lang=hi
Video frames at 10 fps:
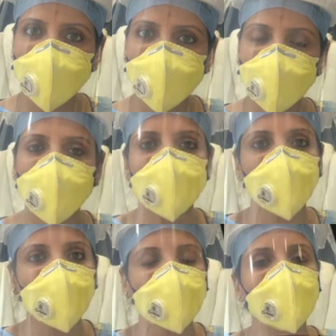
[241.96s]
रखते हैं और बाद
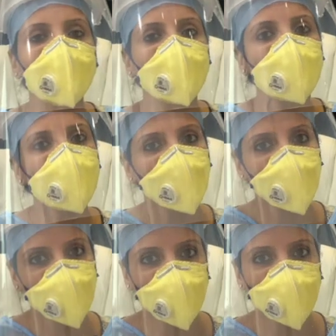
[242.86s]
में हम
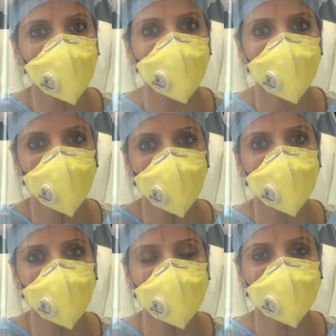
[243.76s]
बाकी फीवर वाले
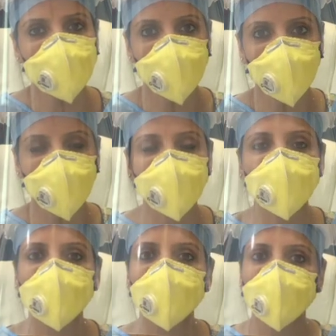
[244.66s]
पेशेंट्स को रखते हैं
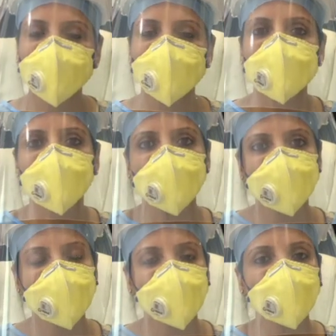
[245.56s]
ताकि वैक्सीनेशन के पेशेंट्स
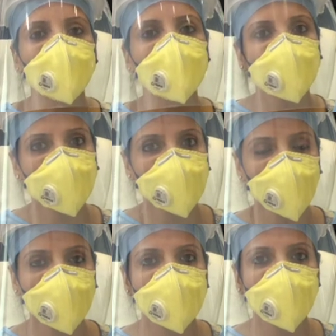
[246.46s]
सब देख के अच्छे से घर
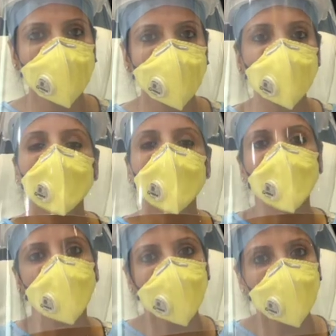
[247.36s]
चले जाएँ
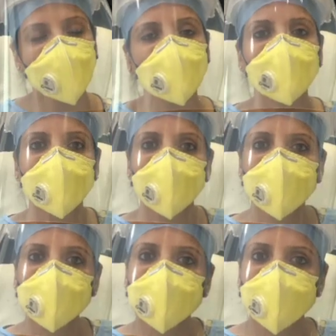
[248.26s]
और फिर हम फीवर
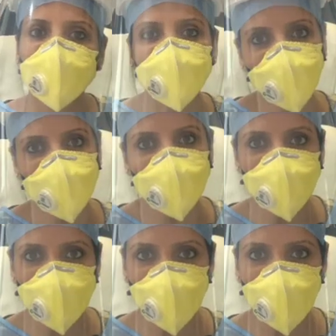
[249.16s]
पेशेंट्स को मैनेज कर
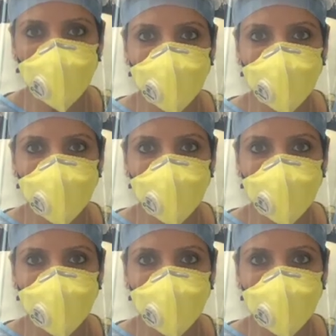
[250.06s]
सकें